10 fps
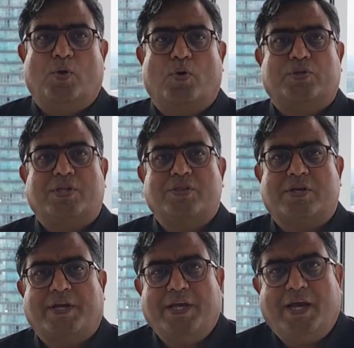
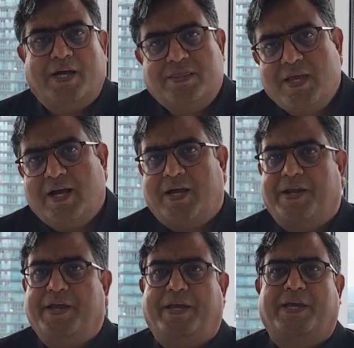लोकतंत्र की हत्या
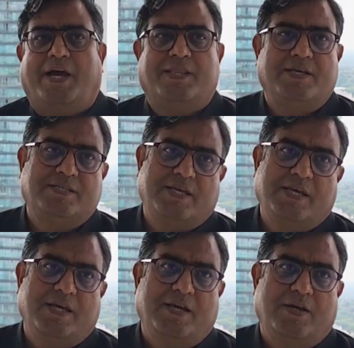करने के इरादे
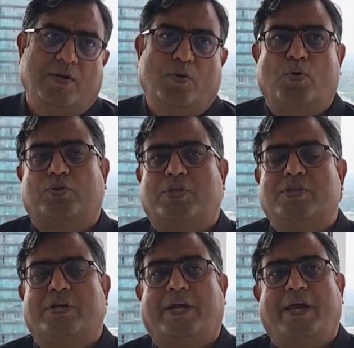से
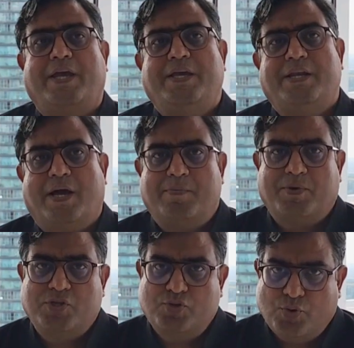लोकतंत्र के ही नाम
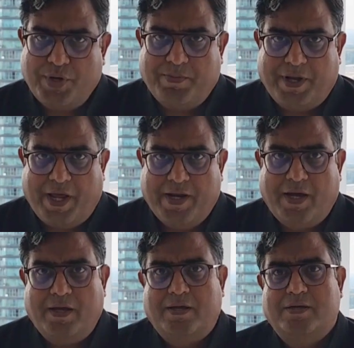की छुरी
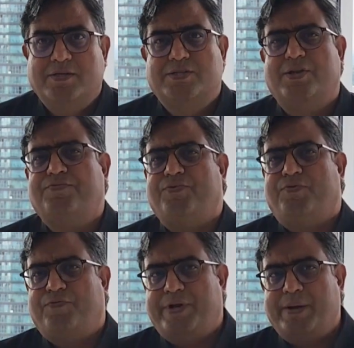बनाना सिर्फ
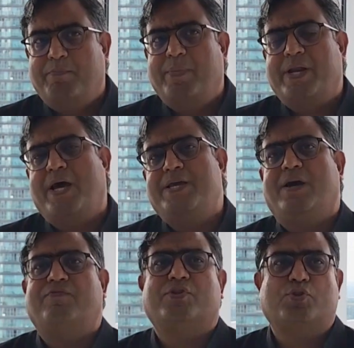विडंबना
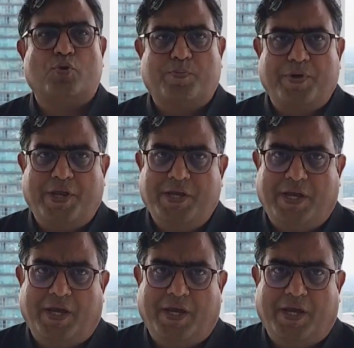या विद्रूप नहीं